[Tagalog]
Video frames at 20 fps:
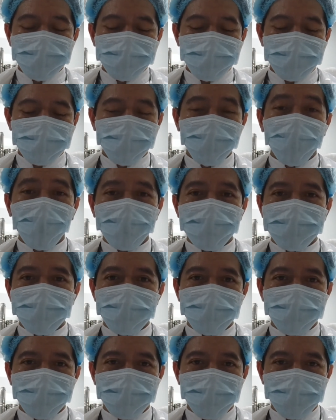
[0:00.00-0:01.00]

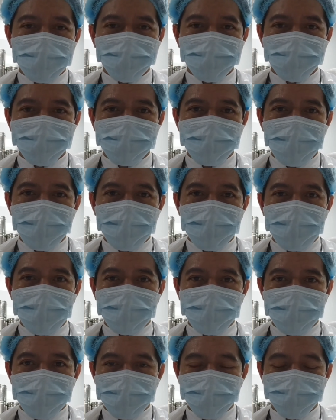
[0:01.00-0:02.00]
nag-order kung ano, kail,
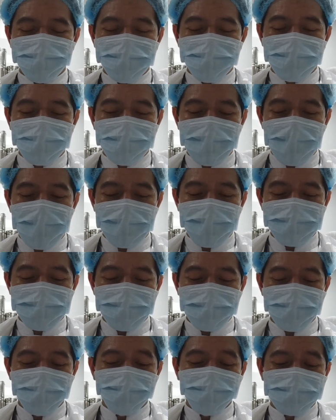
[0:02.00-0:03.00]
ano pa yung kailangan
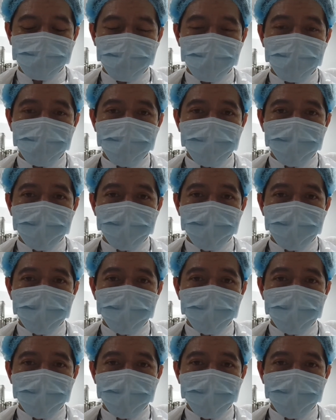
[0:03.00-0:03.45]
niya doon sa